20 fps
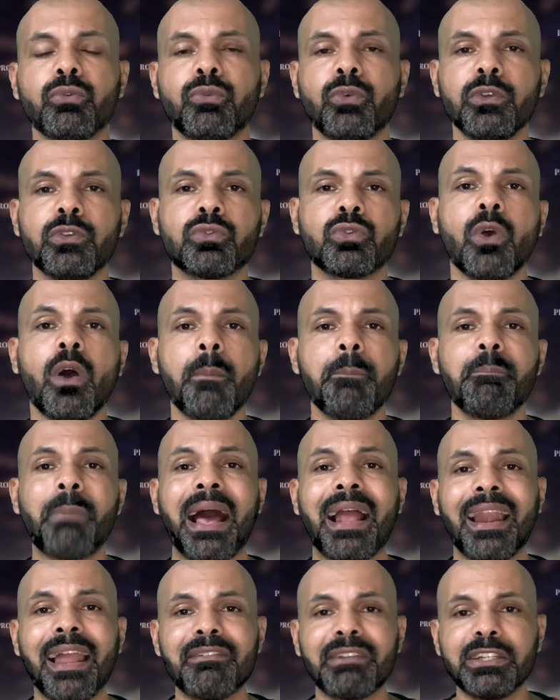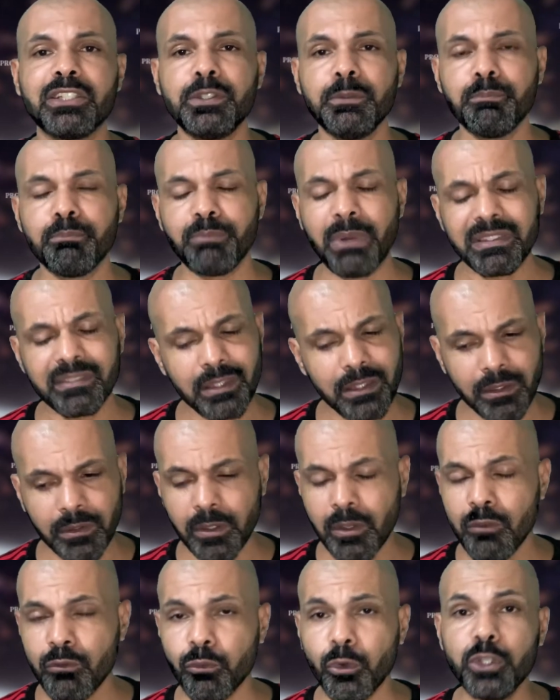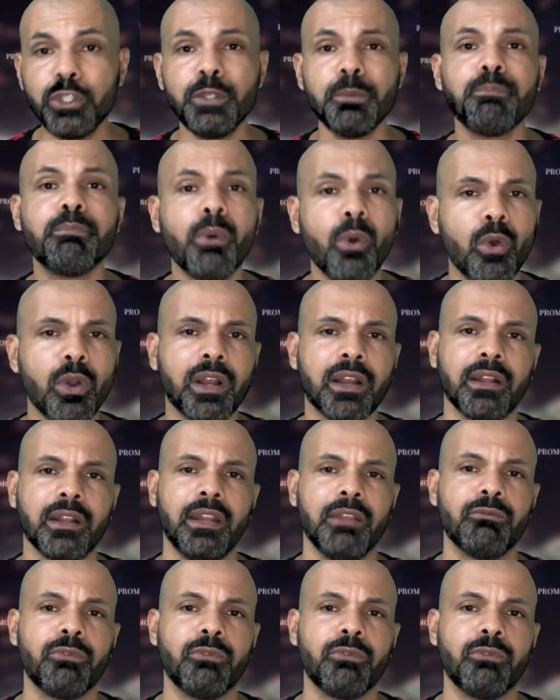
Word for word: foi só a palavra de, assim, foi de boca, né?